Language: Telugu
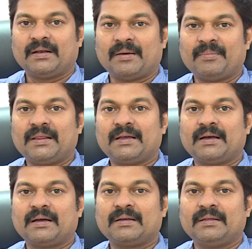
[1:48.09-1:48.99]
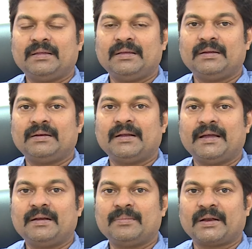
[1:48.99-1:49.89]
నెమ్మదిగా ఈ
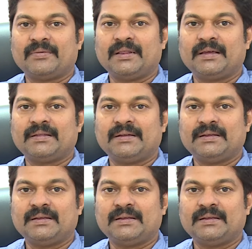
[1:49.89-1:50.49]
డైట్ మనం ఏదైతే